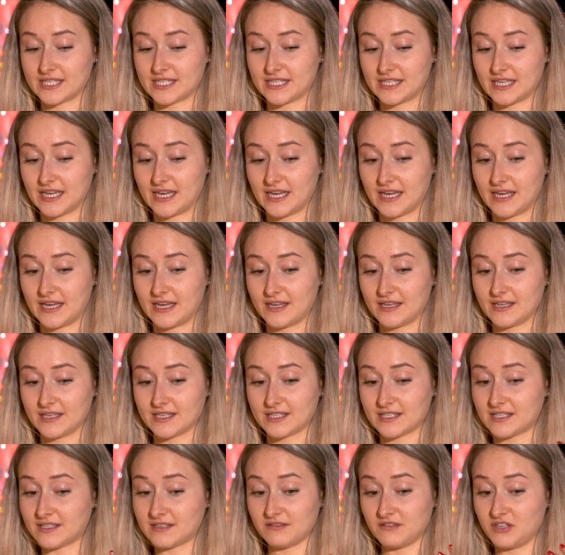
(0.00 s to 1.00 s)
il
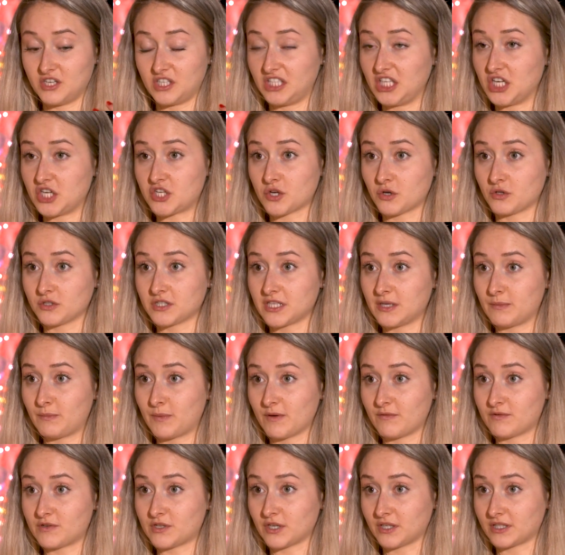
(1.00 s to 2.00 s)
y a des choses qui
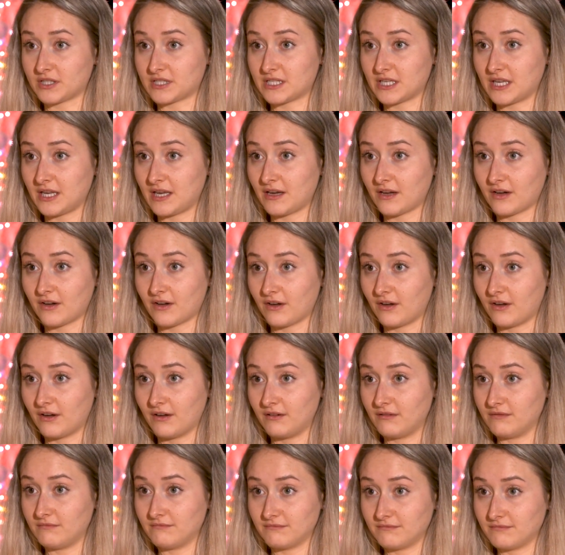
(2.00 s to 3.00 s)
peuvent sortir
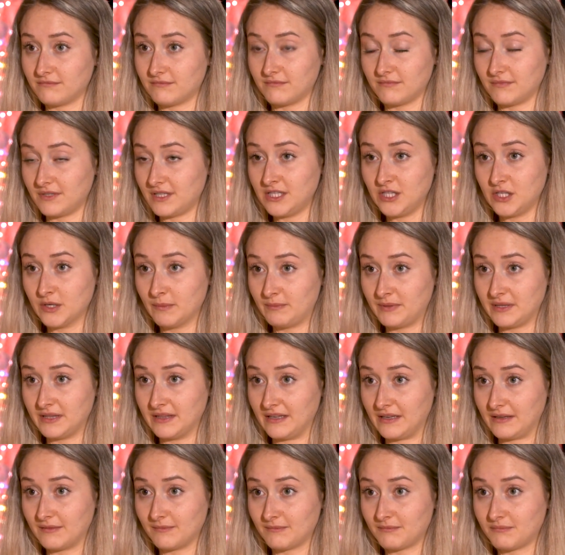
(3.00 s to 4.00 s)
euh,
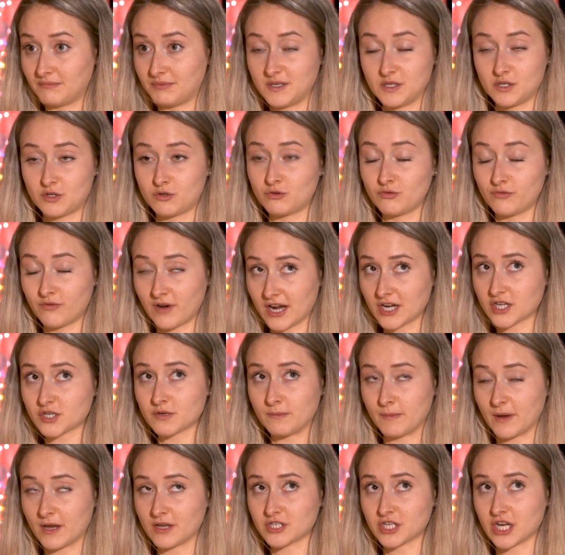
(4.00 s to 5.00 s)
inopinées. Puis souvent,
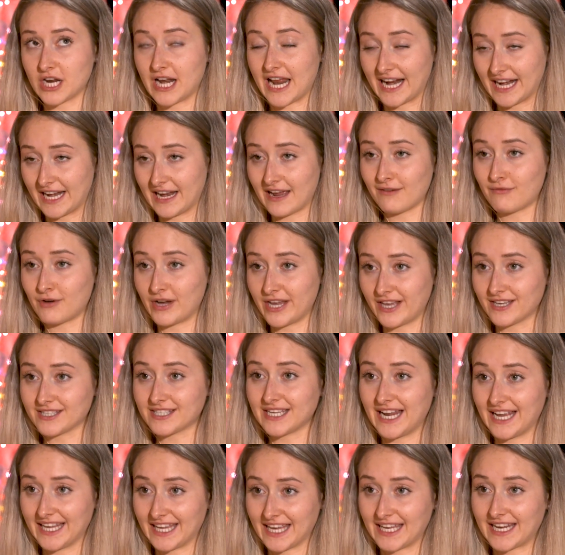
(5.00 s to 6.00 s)
je pense que la
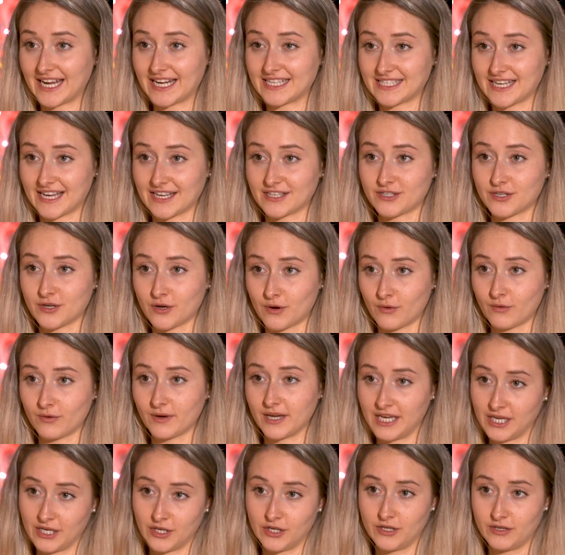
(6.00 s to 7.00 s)
clairvoyance et la canalisation
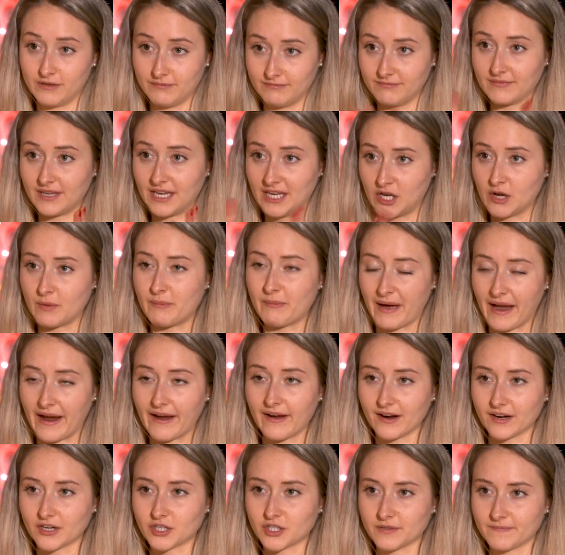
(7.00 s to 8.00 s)
est, est de
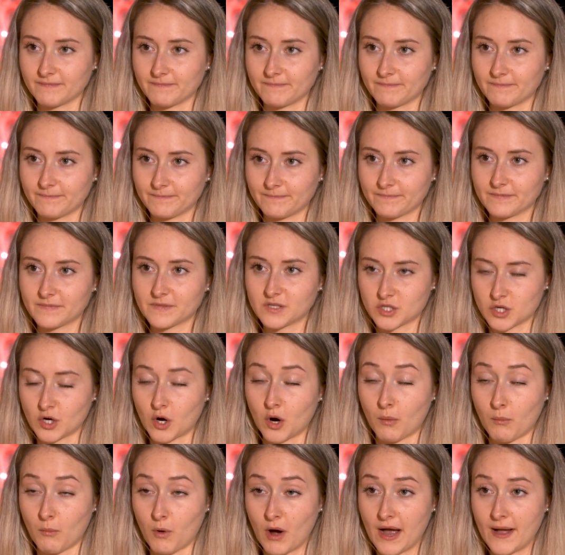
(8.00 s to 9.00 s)
pair c'est mhm.
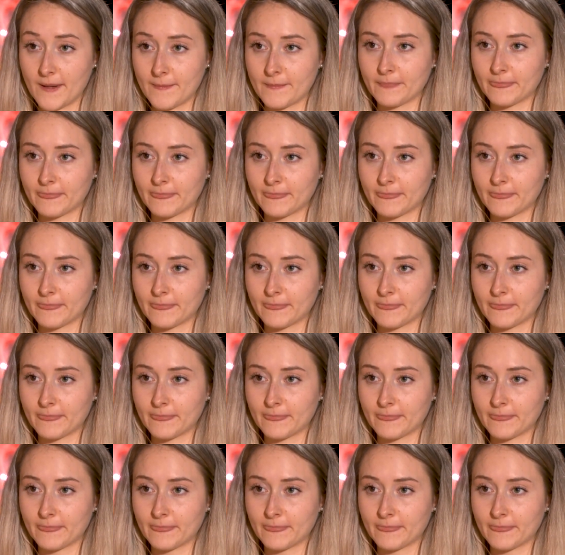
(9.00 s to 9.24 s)
selon moi.